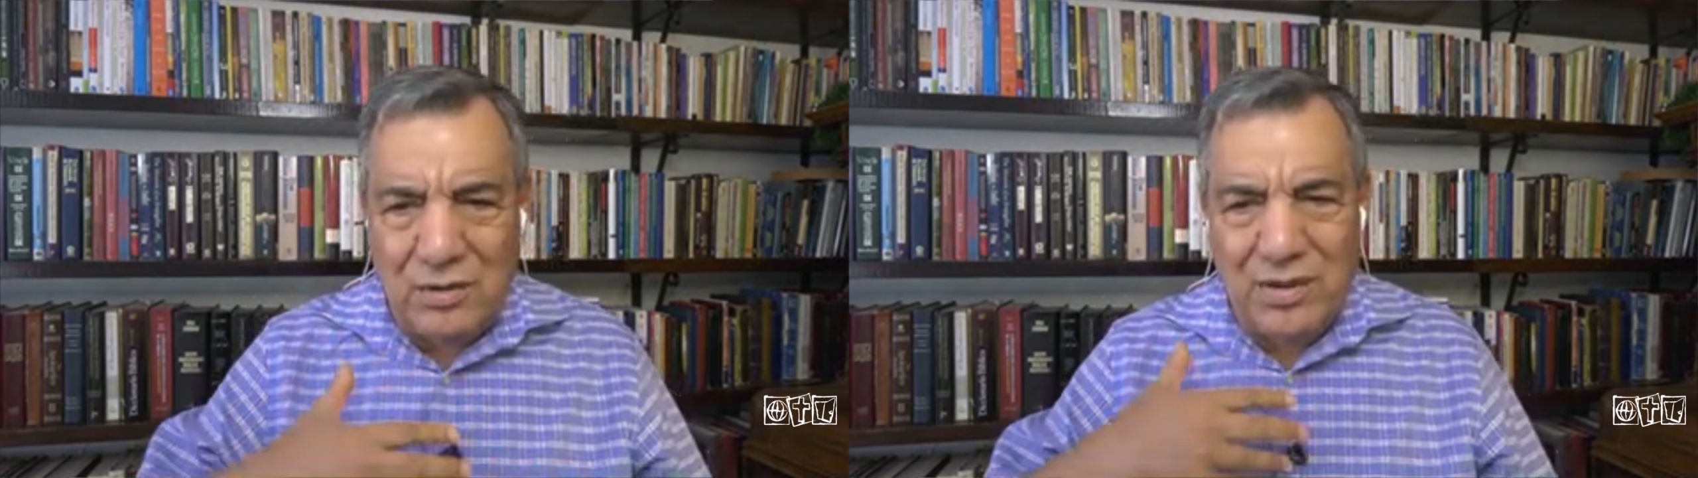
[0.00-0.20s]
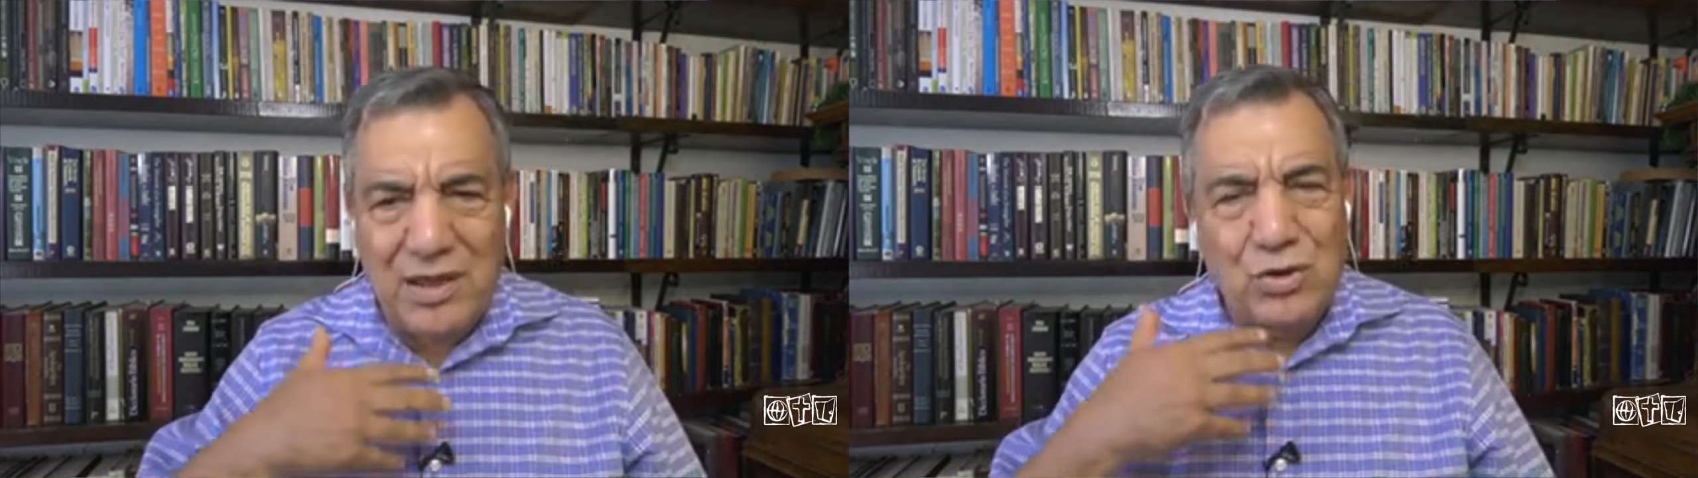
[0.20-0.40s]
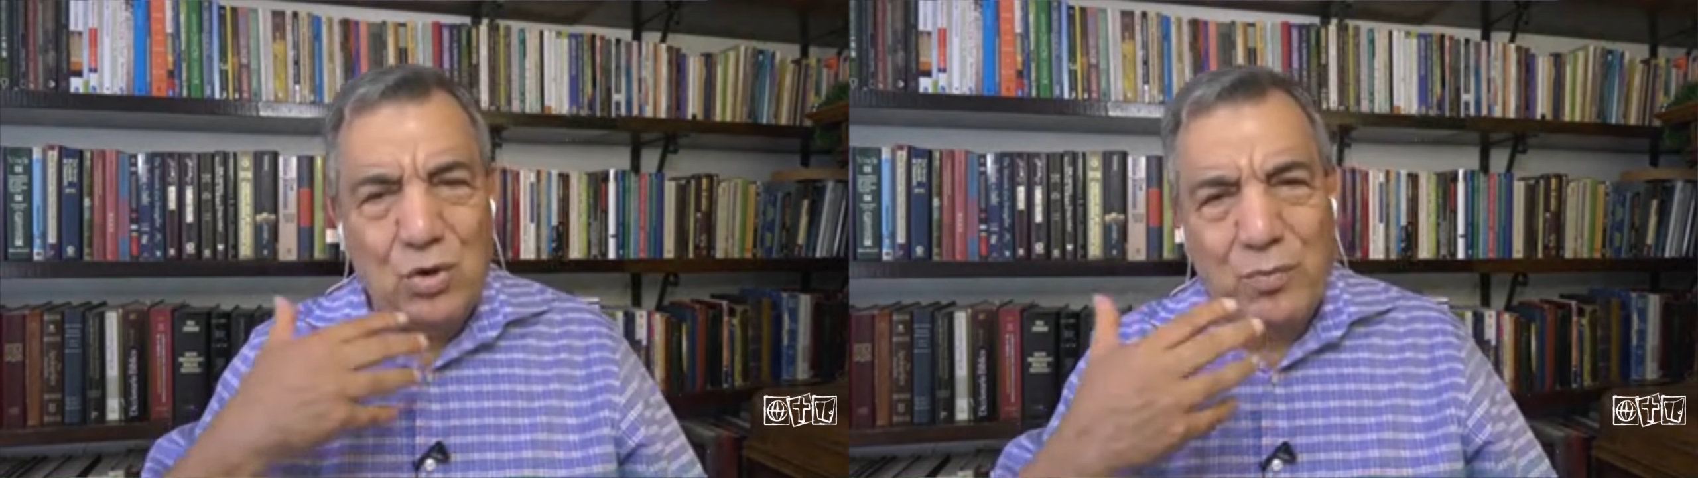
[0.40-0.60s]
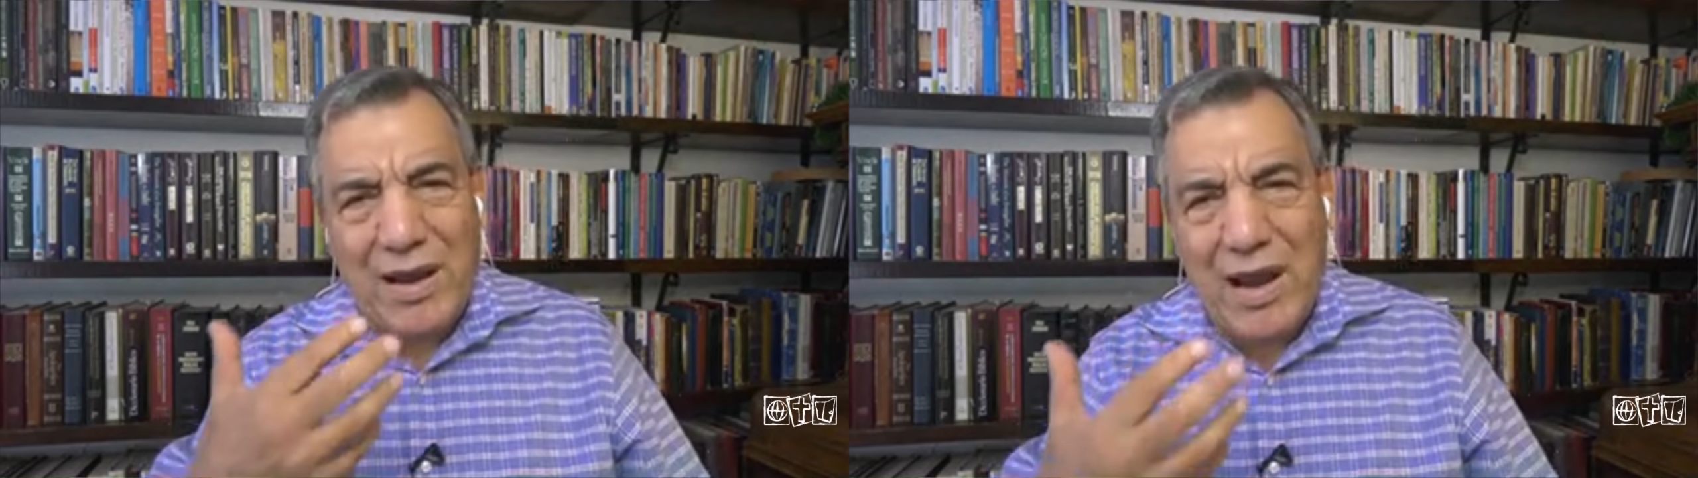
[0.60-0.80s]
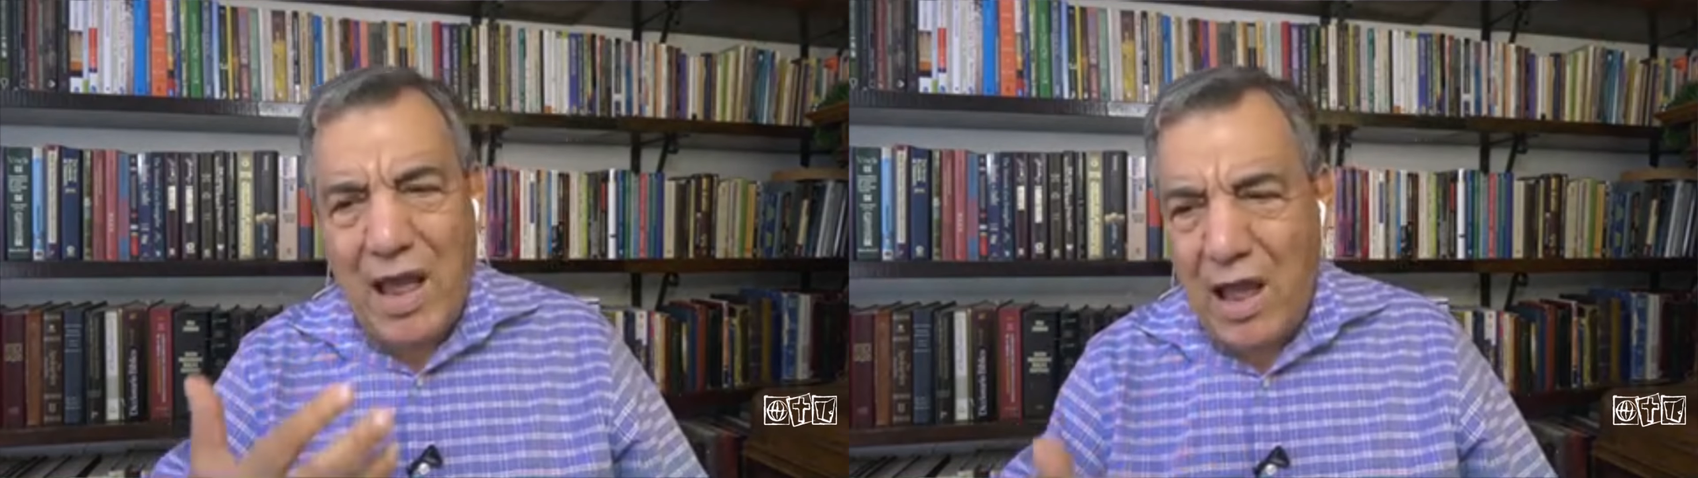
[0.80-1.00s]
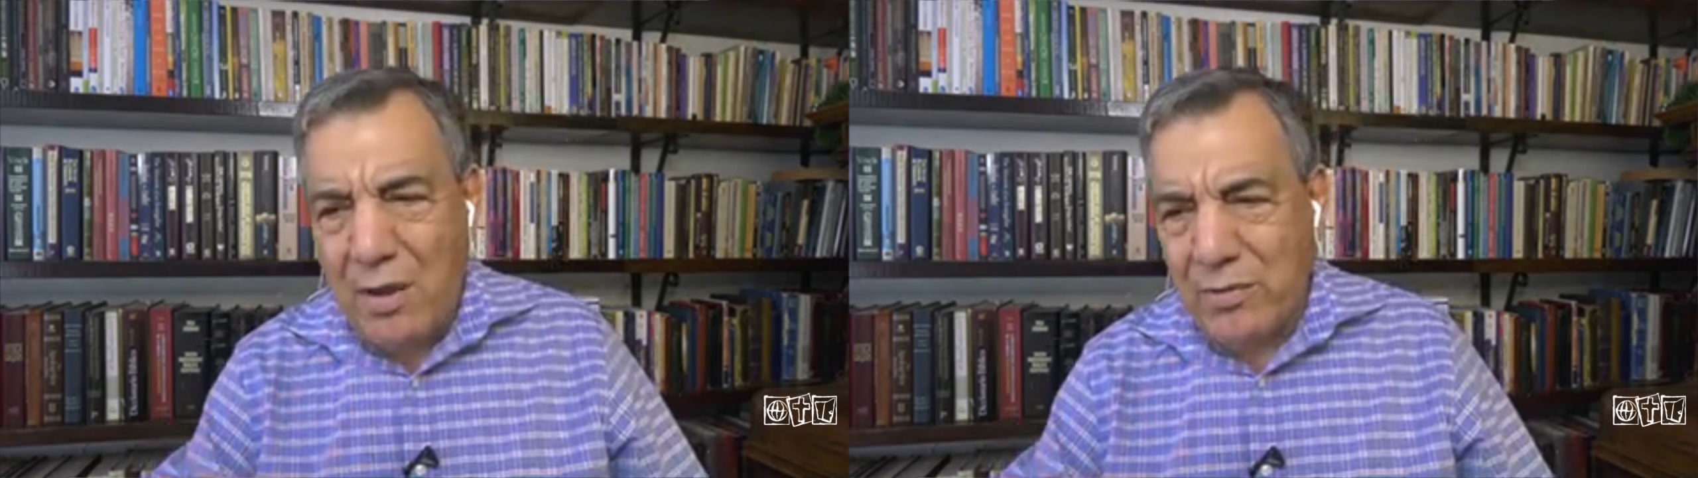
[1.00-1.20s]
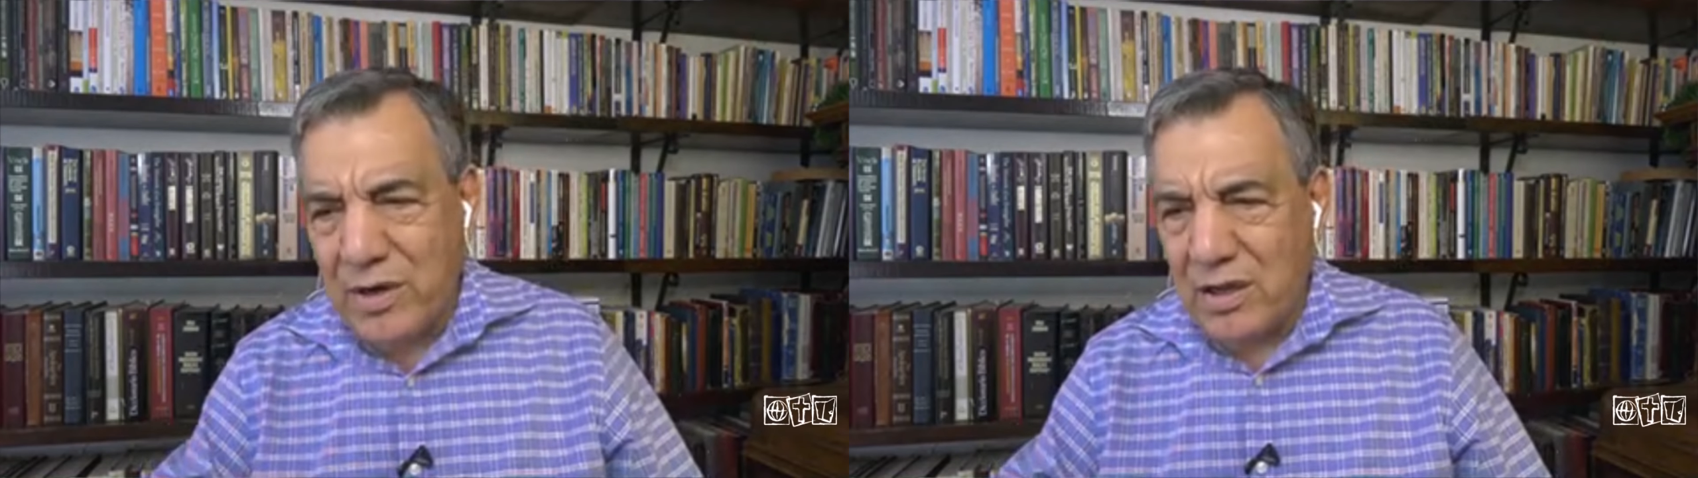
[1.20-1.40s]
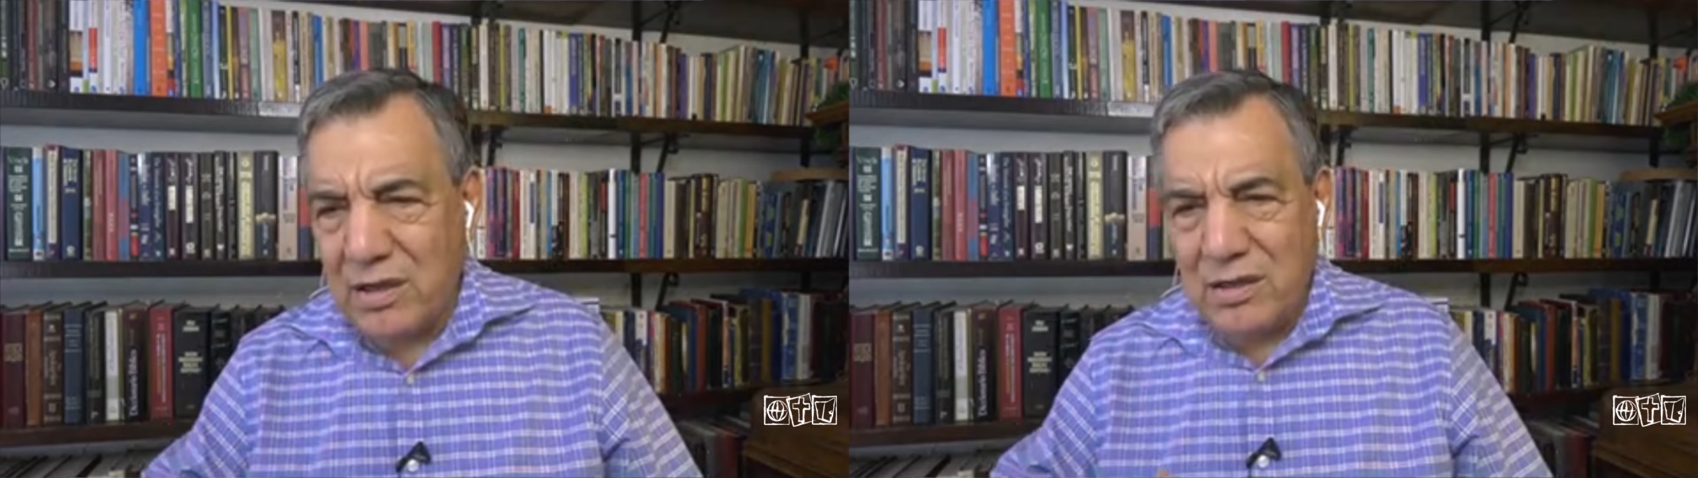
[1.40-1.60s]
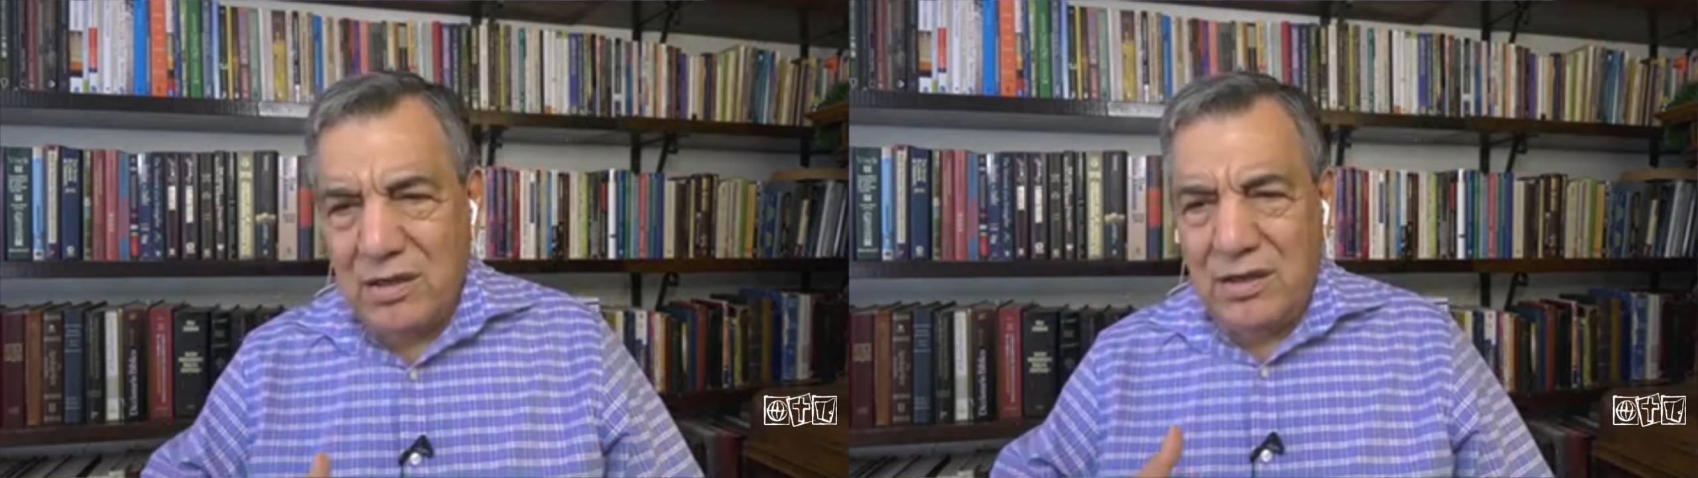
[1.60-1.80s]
le va dando palabra